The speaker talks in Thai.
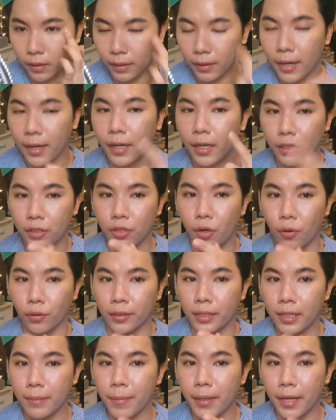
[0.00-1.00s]
ในกระจก
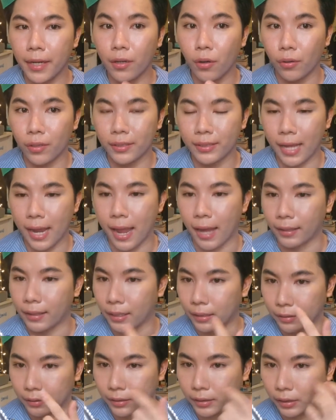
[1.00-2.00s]
ที่ไม่ได้โดนแสงเนี่
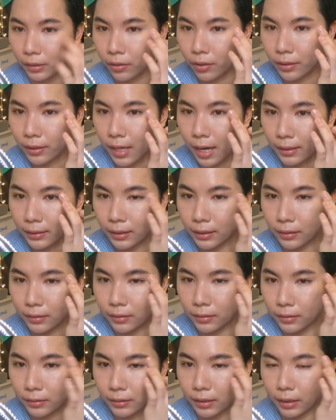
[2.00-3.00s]
ยสีค่อนข้างจะ
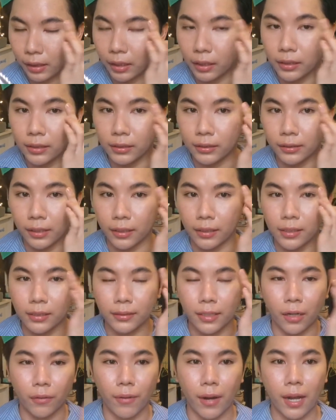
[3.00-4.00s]
จะกลืน แต่เนื่อง
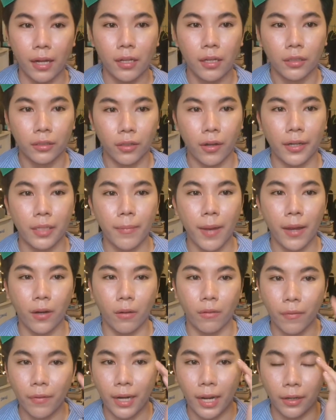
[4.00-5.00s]
จากว่าต้องอธิบายก่อน
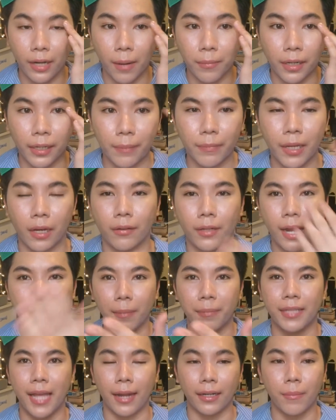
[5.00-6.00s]
ว่าเวลาเราทำคลิปเนี่ย เรานั่ง
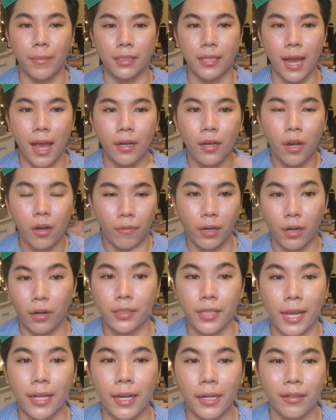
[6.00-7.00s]
กับแสงธรรมชาติ เวลาเรา
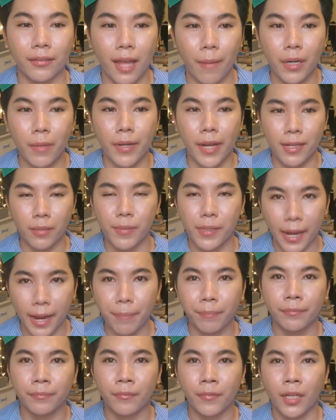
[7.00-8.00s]
ใช้อะไรก็ตามที่มี
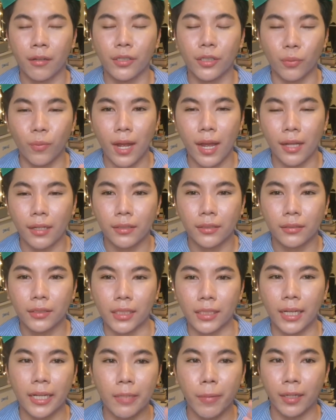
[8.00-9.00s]
SPF หรือว่า
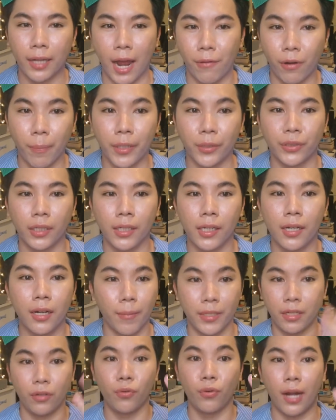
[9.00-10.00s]
สีอะไรที่มันขาวกับผิวสักนิดนึง
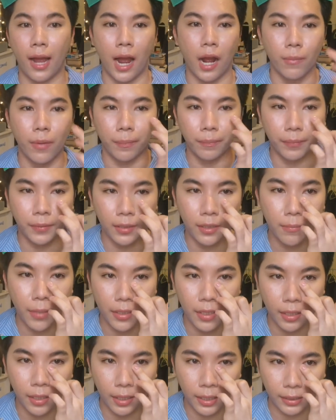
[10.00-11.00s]
มันจะดูขาวแบบขึ้นมา
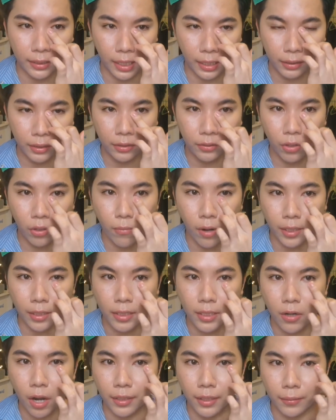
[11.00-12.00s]
เยอะอะไรเงี้ยต้องบอกอย่า
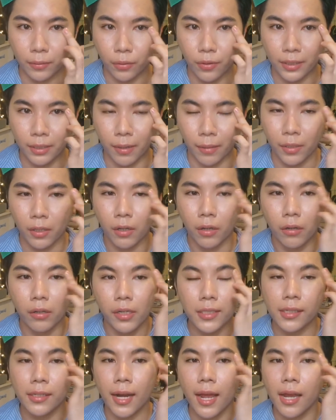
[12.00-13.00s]
งนี้ก่อนเดี๋ยวทุกคนจะแบบ เฮ้
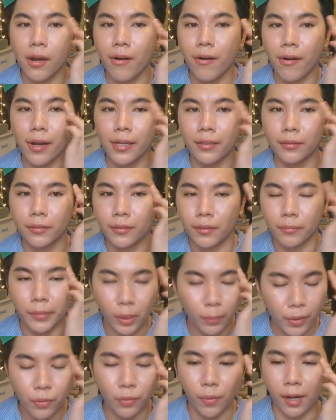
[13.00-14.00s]
ย ฉันหน้าลอย ไม่
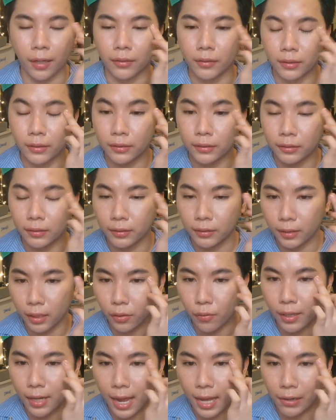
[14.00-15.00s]
ต้องเป็นห่วง ฉัน
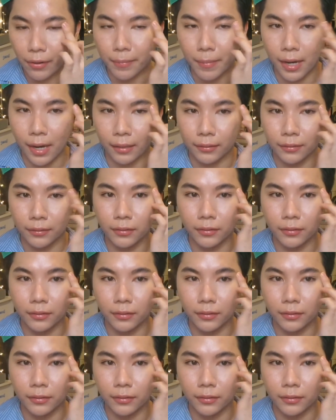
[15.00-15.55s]
กลัวหน้าลอยมาก